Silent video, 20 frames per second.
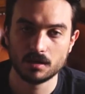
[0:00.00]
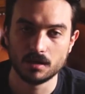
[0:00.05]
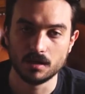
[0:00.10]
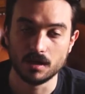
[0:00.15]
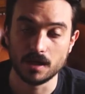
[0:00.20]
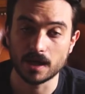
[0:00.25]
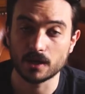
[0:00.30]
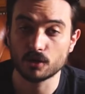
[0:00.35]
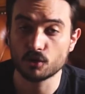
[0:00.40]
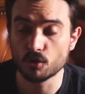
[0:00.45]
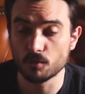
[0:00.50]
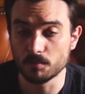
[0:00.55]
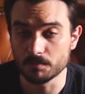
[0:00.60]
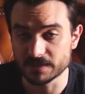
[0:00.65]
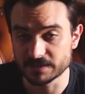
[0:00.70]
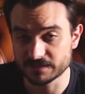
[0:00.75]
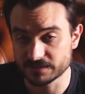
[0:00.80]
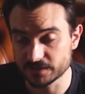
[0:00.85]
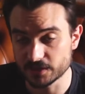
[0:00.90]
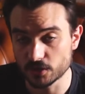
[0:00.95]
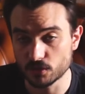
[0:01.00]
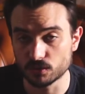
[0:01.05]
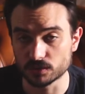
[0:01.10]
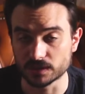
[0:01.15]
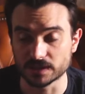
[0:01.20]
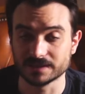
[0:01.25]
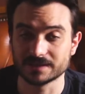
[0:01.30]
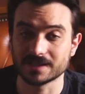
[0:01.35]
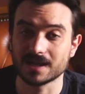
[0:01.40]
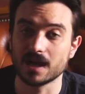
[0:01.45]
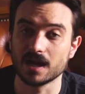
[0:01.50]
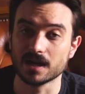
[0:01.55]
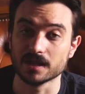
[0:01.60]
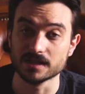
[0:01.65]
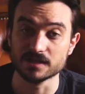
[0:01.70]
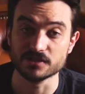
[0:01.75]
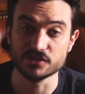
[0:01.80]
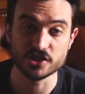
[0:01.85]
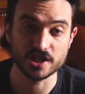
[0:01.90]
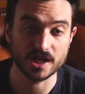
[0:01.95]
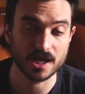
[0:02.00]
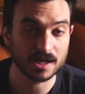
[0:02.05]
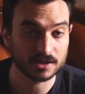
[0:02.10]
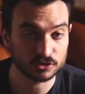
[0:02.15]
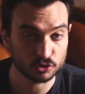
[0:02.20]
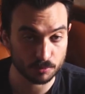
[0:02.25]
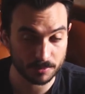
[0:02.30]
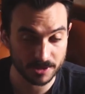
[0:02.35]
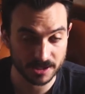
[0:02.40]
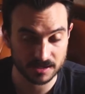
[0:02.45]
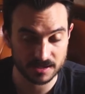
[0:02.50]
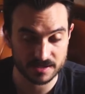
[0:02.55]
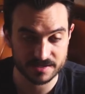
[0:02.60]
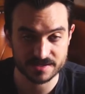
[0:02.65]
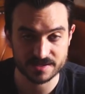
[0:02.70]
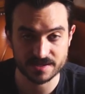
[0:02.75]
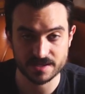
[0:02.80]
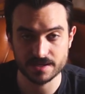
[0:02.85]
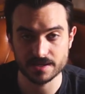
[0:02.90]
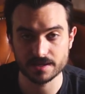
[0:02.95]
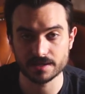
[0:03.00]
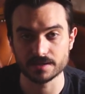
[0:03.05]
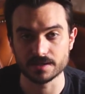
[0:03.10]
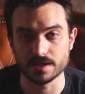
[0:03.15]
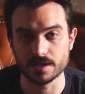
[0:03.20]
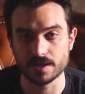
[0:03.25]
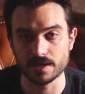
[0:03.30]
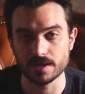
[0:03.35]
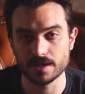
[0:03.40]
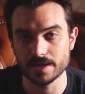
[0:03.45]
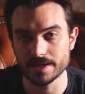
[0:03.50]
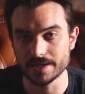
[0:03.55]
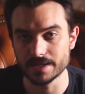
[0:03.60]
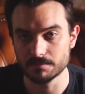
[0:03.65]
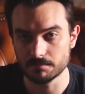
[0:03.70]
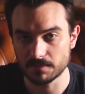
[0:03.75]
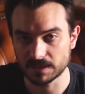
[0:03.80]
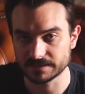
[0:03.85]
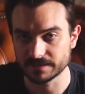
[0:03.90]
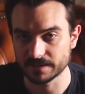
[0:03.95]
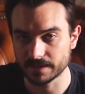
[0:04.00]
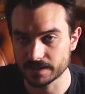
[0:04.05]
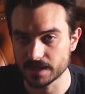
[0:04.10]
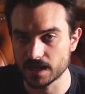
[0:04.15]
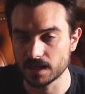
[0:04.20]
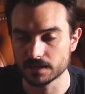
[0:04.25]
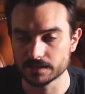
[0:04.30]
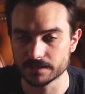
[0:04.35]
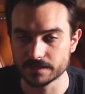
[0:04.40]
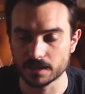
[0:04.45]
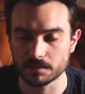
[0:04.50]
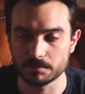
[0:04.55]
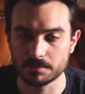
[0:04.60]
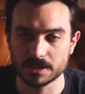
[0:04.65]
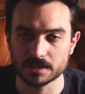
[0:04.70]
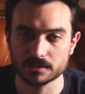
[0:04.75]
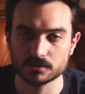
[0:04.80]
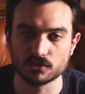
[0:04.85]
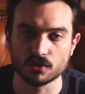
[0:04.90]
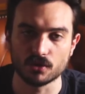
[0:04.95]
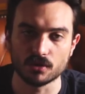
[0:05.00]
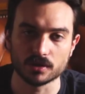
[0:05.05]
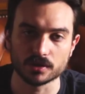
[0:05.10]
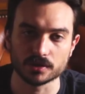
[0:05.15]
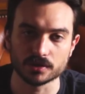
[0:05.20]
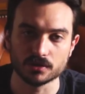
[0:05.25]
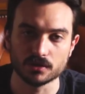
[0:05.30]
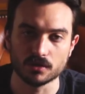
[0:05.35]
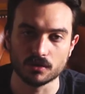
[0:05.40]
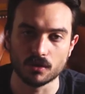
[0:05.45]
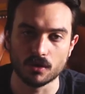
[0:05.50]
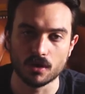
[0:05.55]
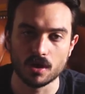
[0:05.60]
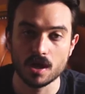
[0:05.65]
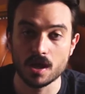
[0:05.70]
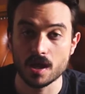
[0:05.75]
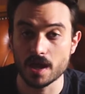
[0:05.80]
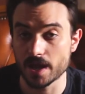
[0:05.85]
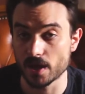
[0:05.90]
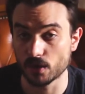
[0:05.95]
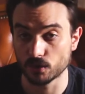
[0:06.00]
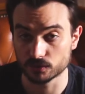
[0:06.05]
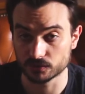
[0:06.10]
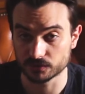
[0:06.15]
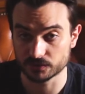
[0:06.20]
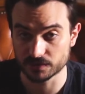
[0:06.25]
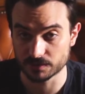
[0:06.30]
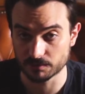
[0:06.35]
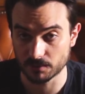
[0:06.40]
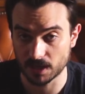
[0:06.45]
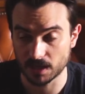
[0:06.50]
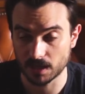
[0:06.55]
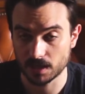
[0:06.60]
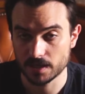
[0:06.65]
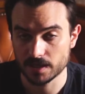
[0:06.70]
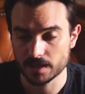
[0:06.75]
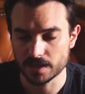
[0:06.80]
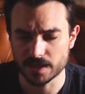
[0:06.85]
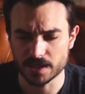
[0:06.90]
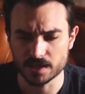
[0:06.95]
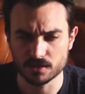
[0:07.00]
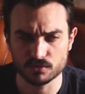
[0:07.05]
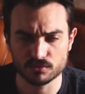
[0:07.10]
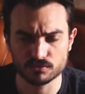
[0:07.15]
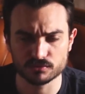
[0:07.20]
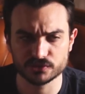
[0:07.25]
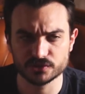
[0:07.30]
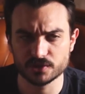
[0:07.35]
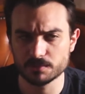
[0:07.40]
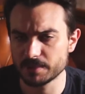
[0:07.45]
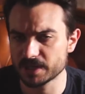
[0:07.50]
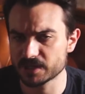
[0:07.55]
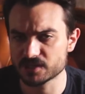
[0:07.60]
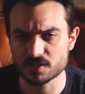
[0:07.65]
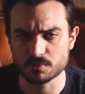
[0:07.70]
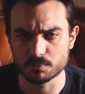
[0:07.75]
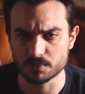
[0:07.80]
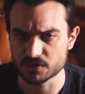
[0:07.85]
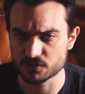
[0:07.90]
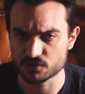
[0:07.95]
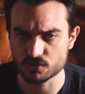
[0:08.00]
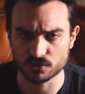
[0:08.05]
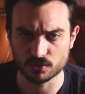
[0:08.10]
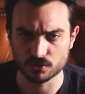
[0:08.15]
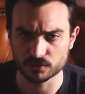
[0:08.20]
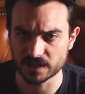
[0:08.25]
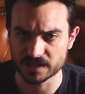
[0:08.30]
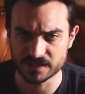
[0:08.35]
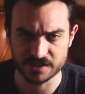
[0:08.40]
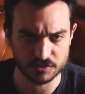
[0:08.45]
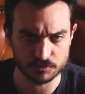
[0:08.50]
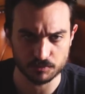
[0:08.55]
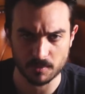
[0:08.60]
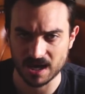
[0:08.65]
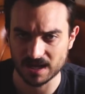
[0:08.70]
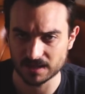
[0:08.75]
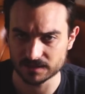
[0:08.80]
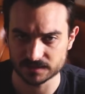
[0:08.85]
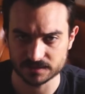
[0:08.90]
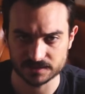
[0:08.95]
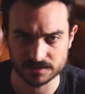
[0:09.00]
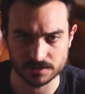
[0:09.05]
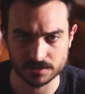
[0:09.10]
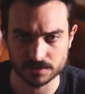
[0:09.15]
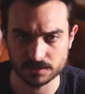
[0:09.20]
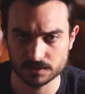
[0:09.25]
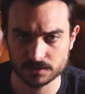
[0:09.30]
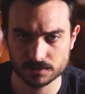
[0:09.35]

La commistione tra il girato per la serie e il materiale di repertorio è ottima e non si percepiscono degli sbalzi.